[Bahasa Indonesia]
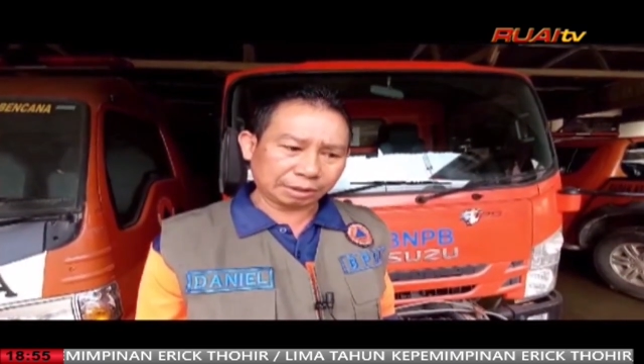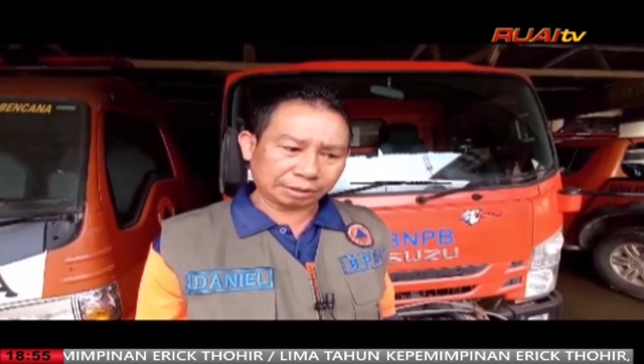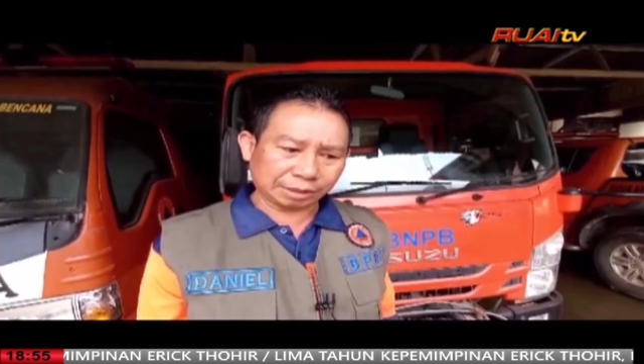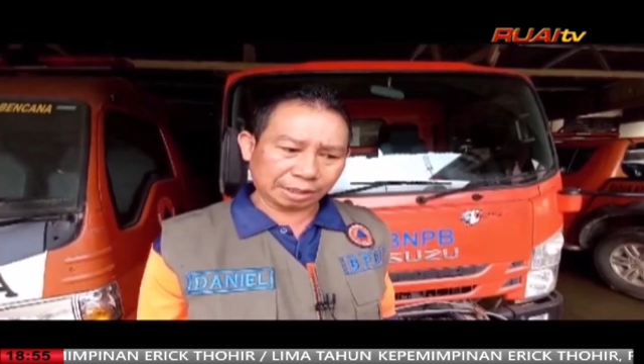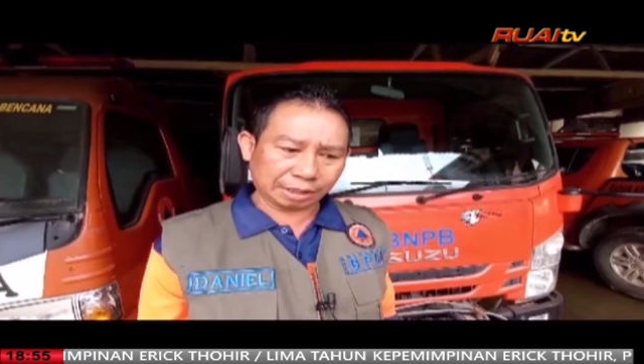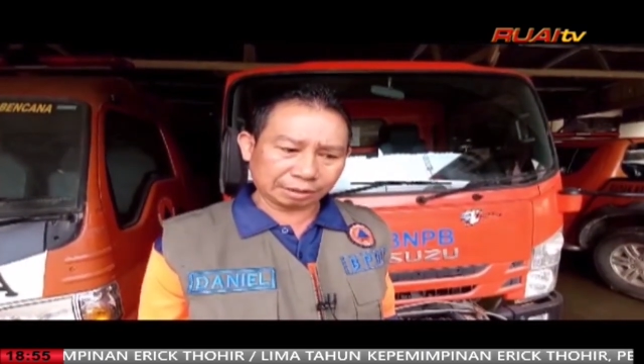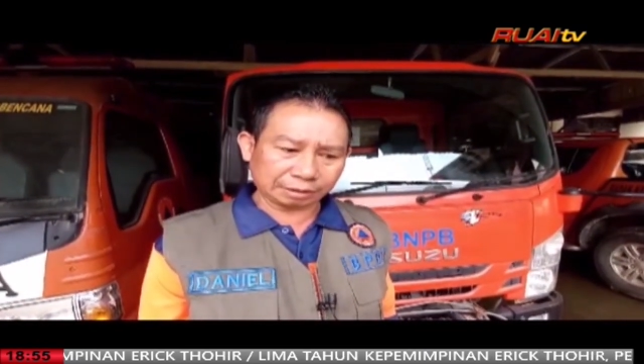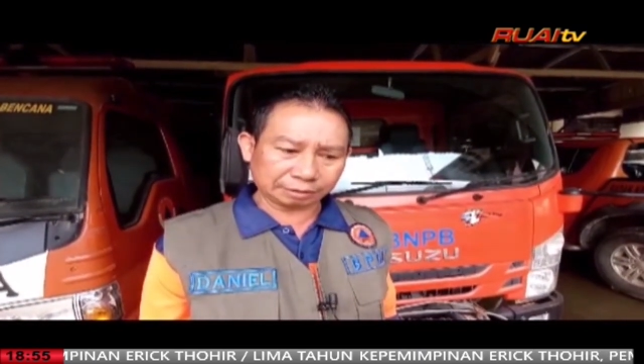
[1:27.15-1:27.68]

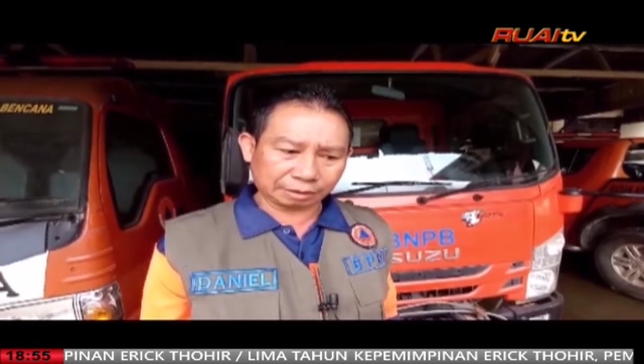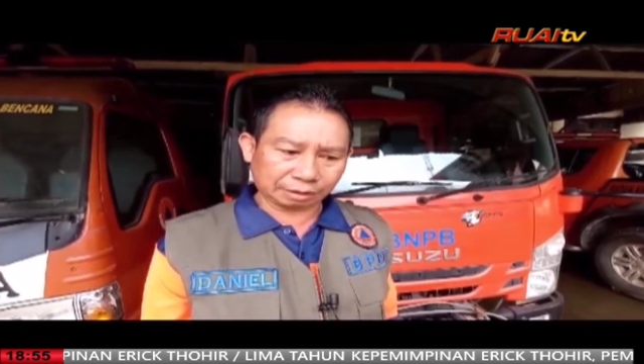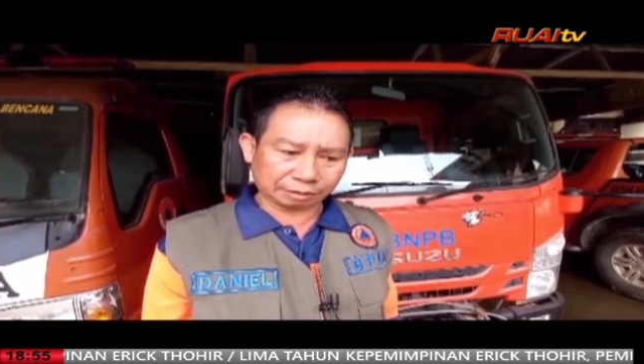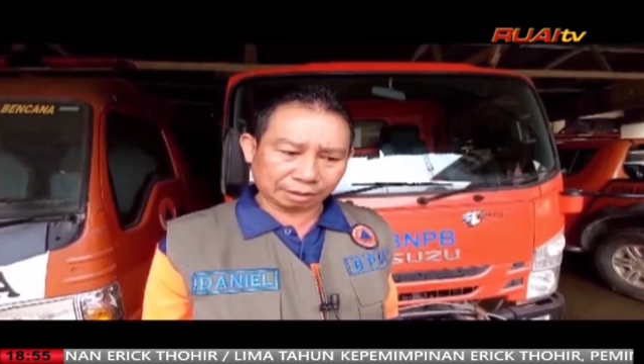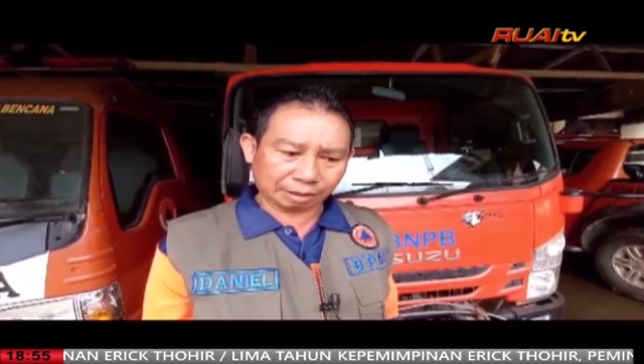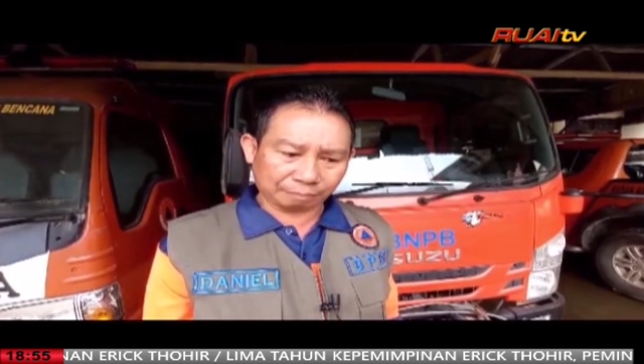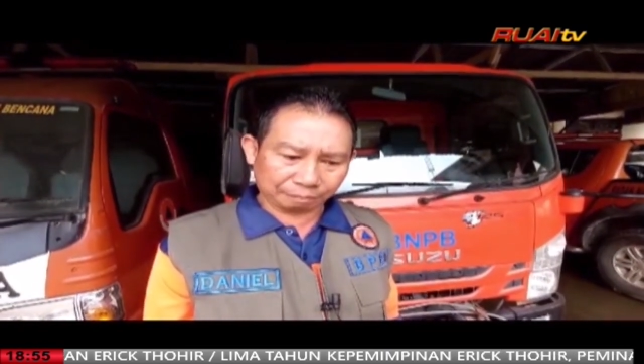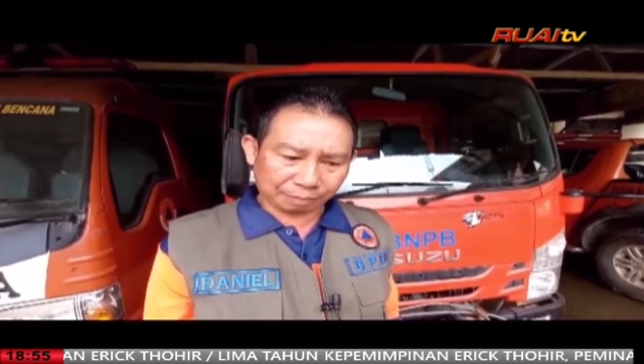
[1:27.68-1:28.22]
yang
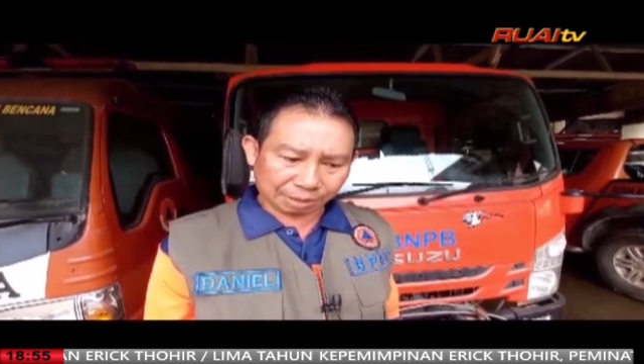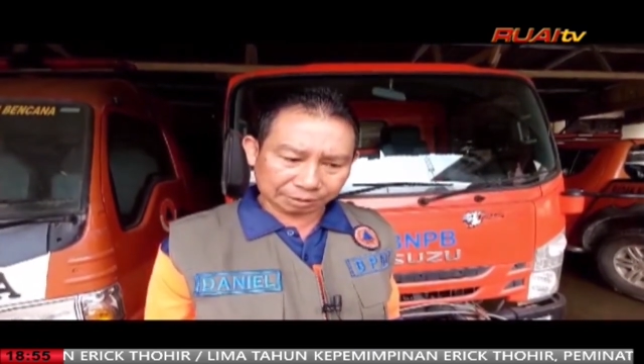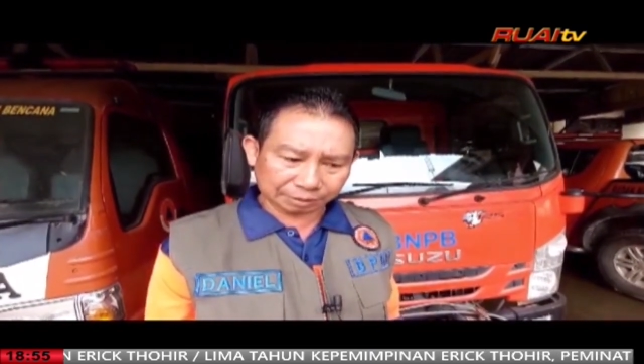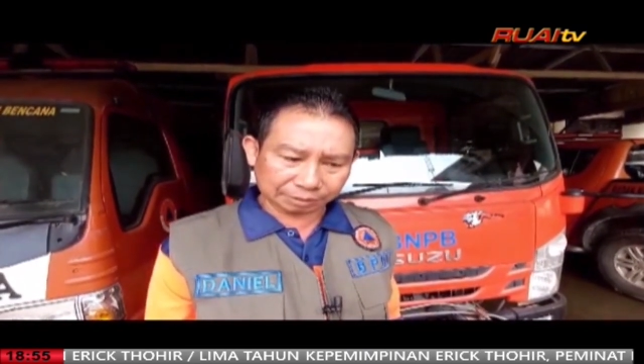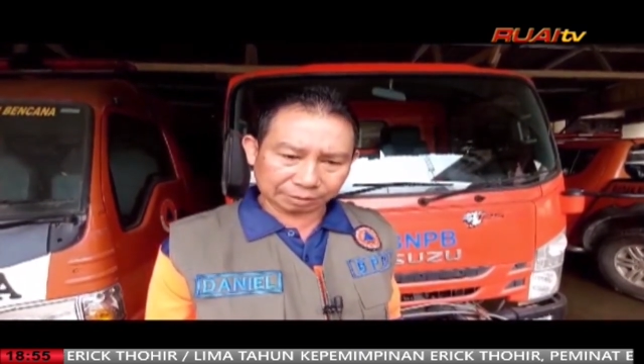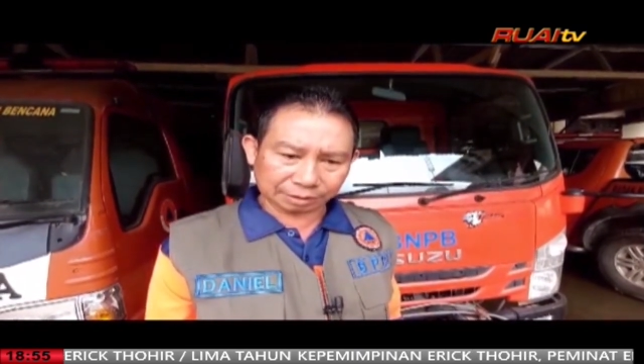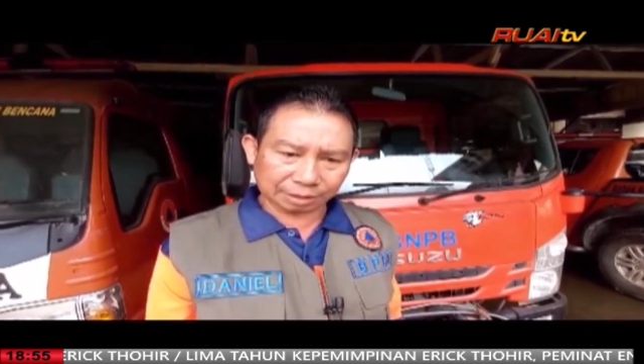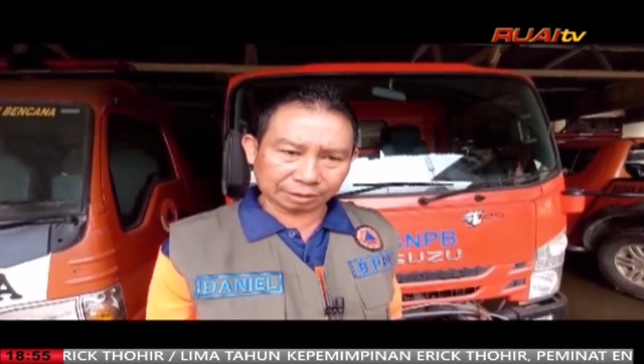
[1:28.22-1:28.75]
terdampak
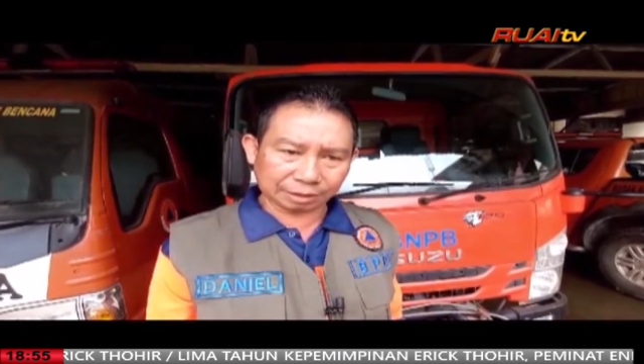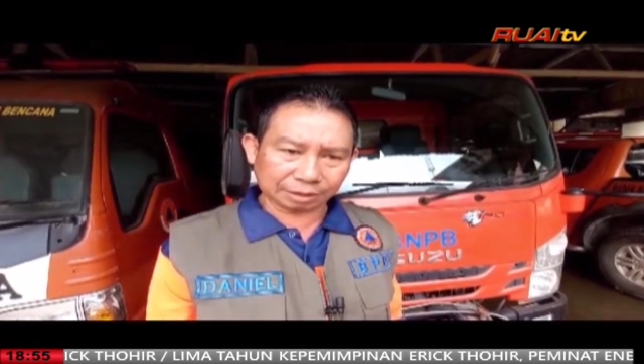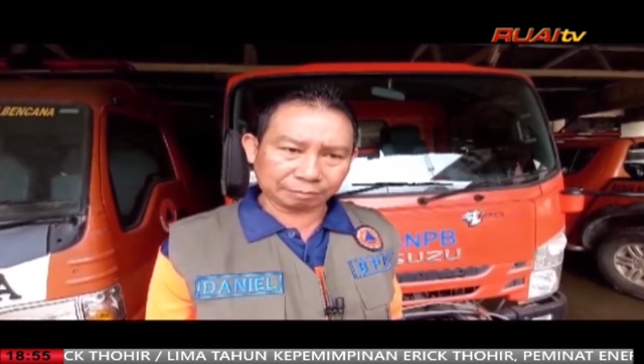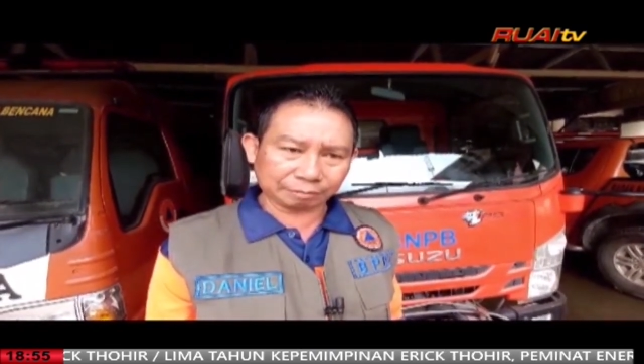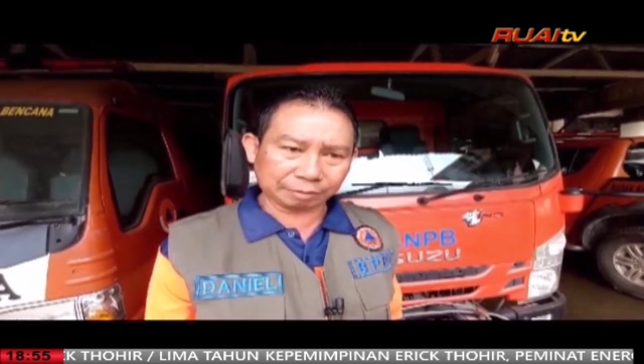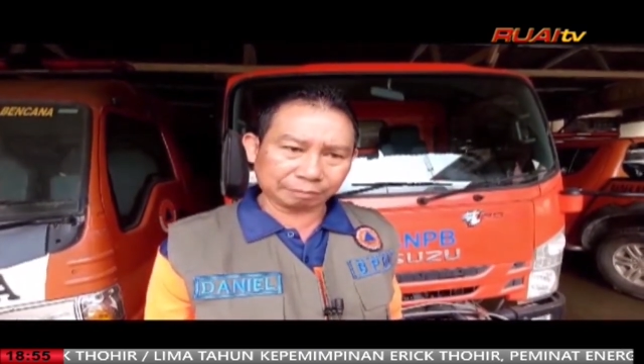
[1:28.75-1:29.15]
sedang dalam